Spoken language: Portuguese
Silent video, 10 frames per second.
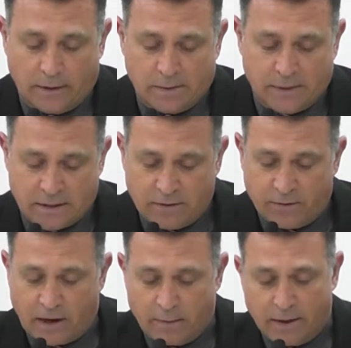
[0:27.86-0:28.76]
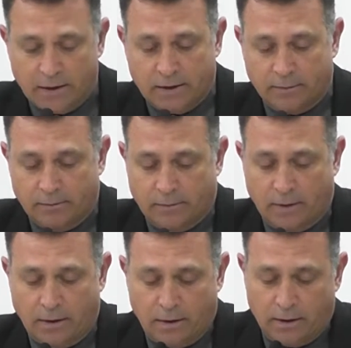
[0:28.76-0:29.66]
especificamente
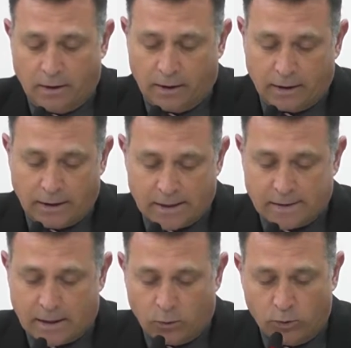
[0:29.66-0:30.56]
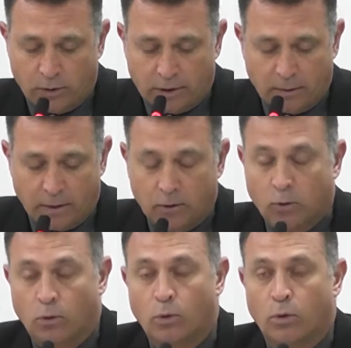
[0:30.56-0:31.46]
é, da saúde também
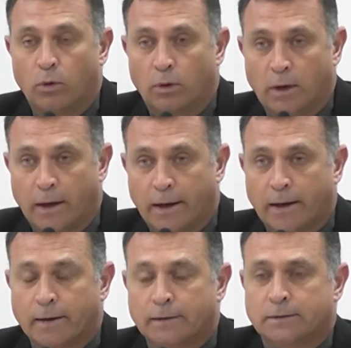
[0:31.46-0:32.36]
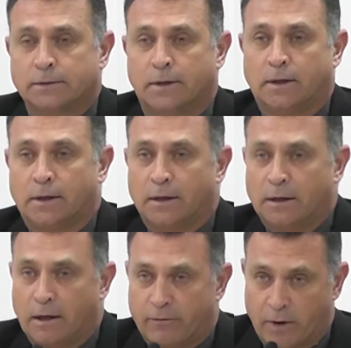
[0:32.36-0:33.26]
tocou é,
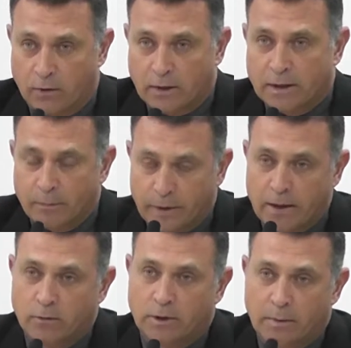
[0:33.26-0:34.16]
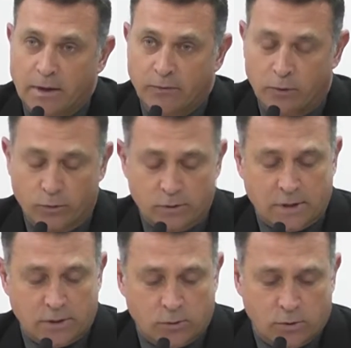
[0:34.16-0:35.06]
na falta de emprego, também foi um
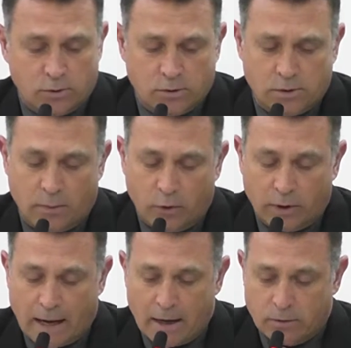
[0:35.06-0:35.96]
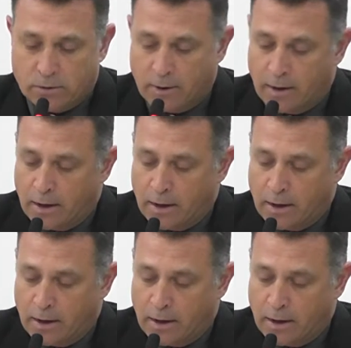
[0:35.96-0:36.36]
dos assuntos abordados,